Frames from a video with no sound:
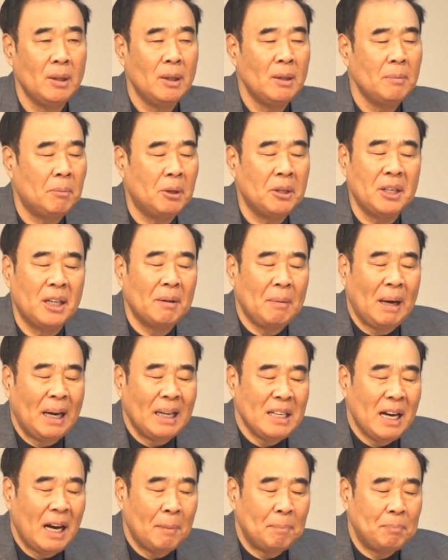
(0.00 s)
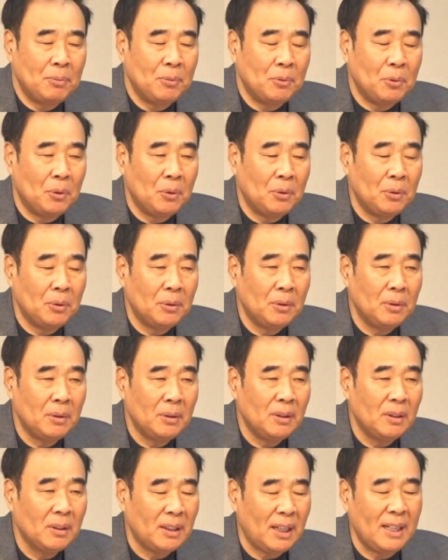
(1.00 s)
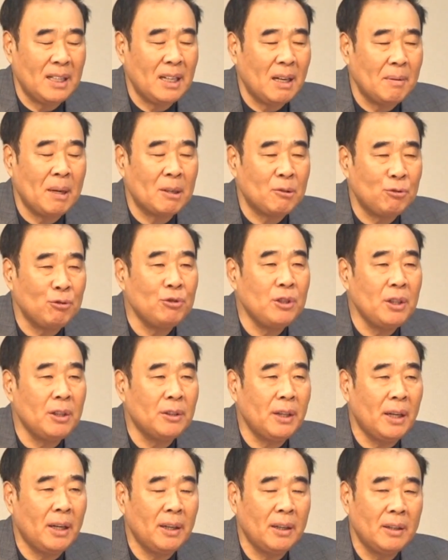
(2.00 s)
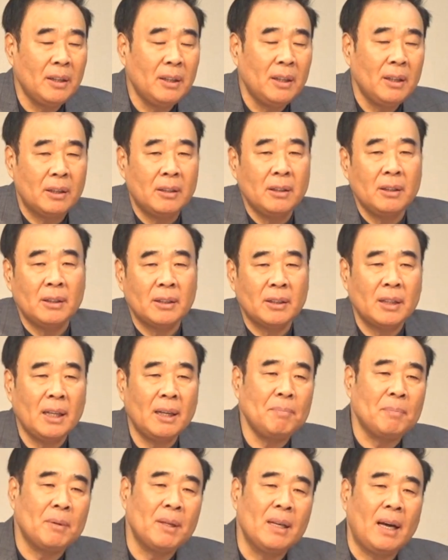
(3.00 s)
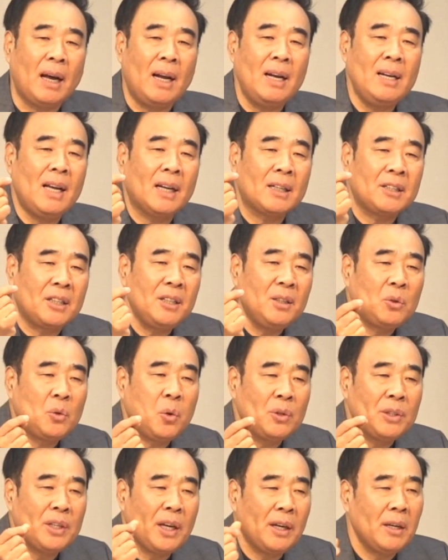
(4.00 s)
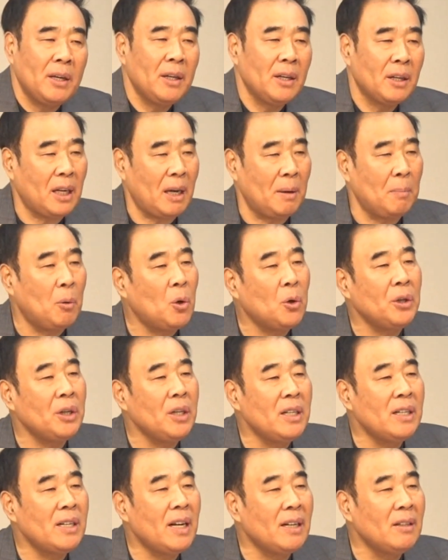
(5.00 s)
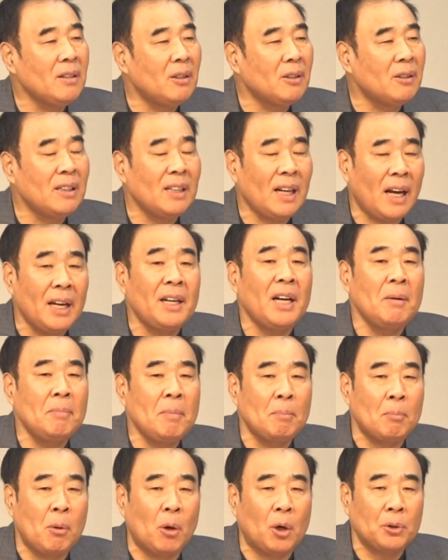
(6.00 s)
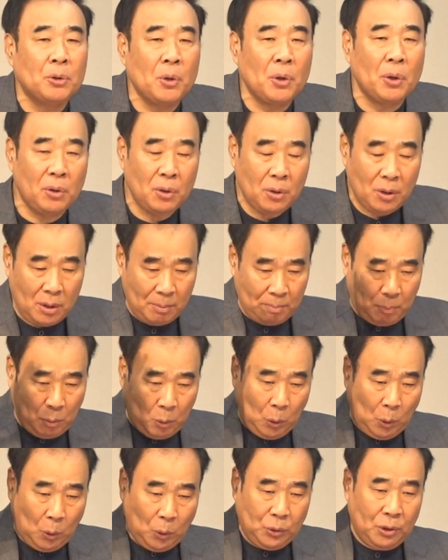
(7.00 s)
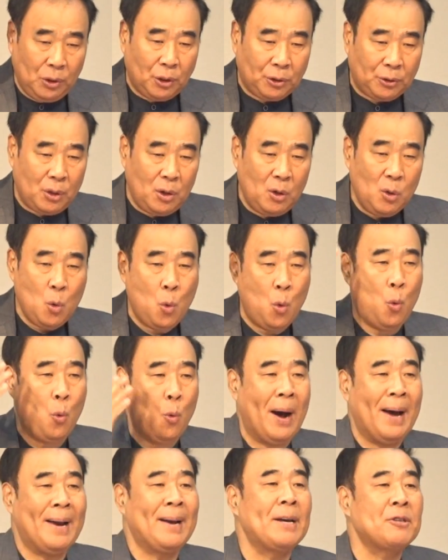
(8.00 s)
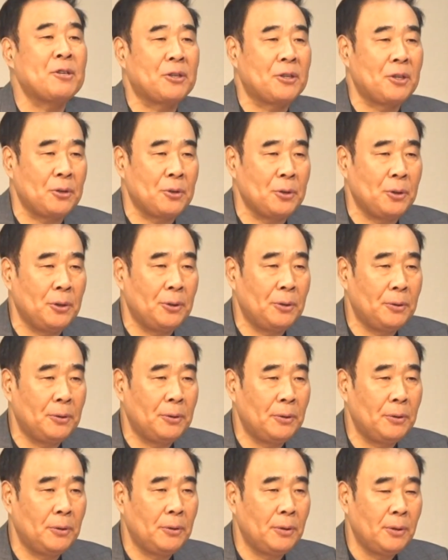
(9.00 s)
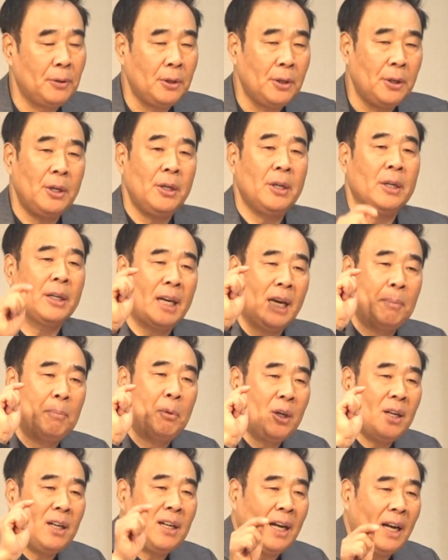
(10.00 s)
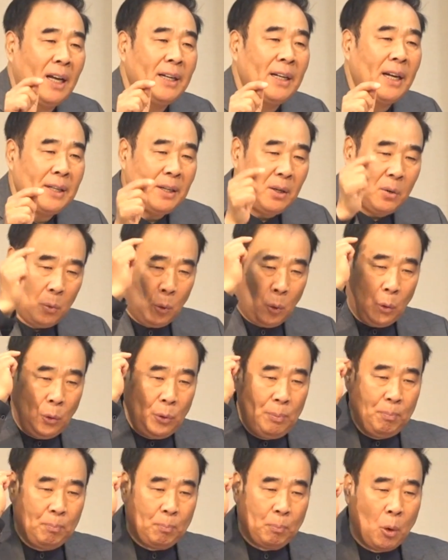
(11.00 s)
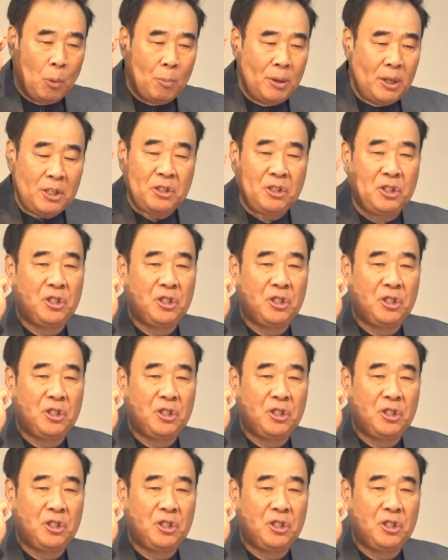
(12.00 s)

머리가 많이 아프고 다리가 막 쑤실 때 그 참 알약 진통제 개보린이라는 것을 한 알만 먹어도요 모든 것들을 완화시켜줘요. 개보린 한 알이 온 몸을